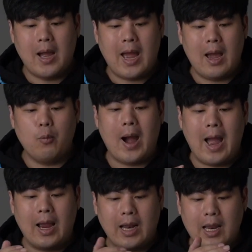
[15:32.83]
มา
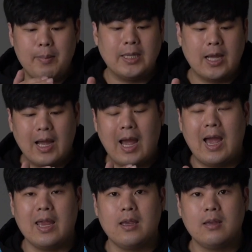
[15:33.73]
วางกันให้เป็นตะ
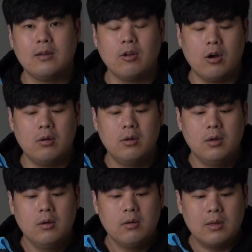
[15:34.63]
ข่ายเนาะ
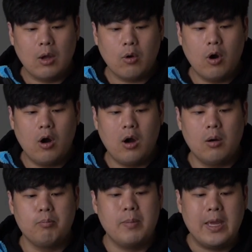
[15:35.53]
แล้วก็
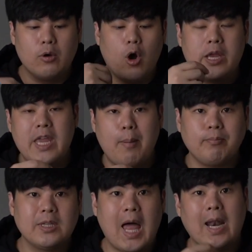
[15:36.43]
มีรอยเย็บ
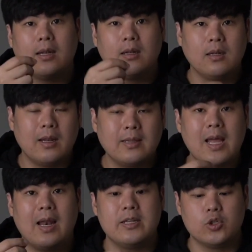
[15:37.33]
ตัดใน
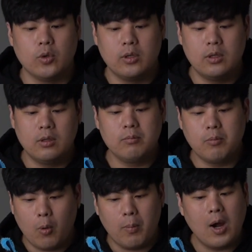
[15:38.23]
แต่ละจุด
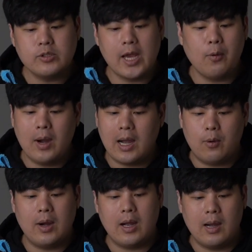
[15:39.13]
ผมเข้าใจว่าเขา
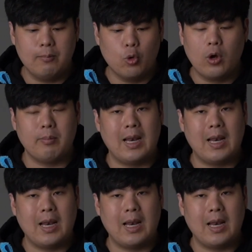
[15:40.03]
อะคำนวณ